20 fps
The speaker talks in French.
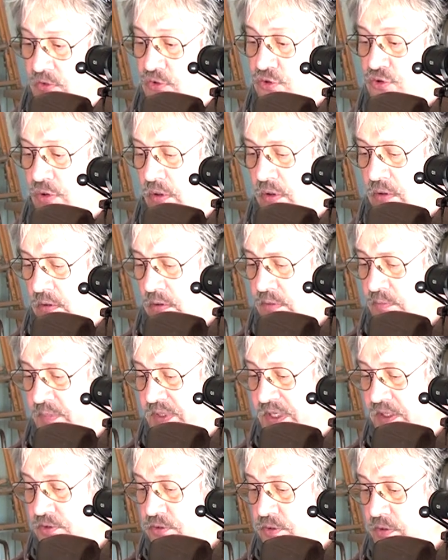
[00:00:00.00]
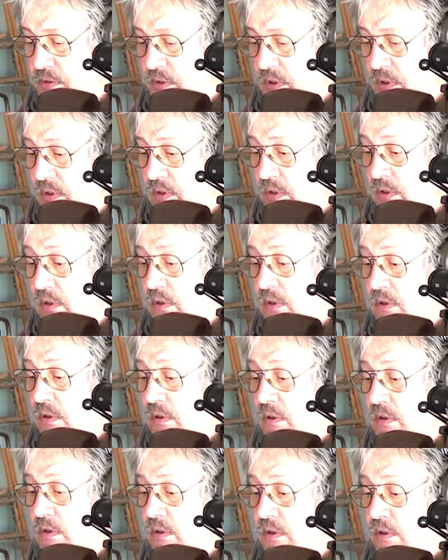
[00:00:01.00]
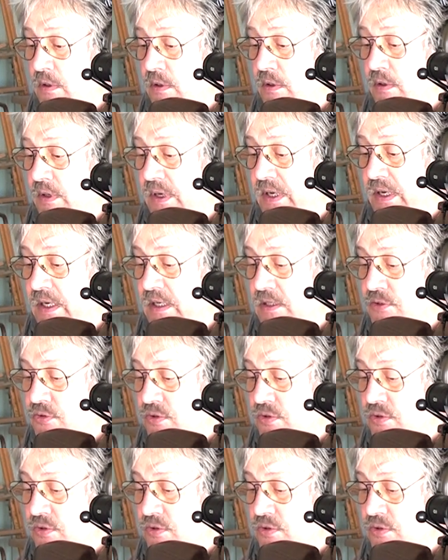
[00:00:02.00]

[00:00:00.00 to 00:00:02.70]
seconde, bien sûr. Or, euh, et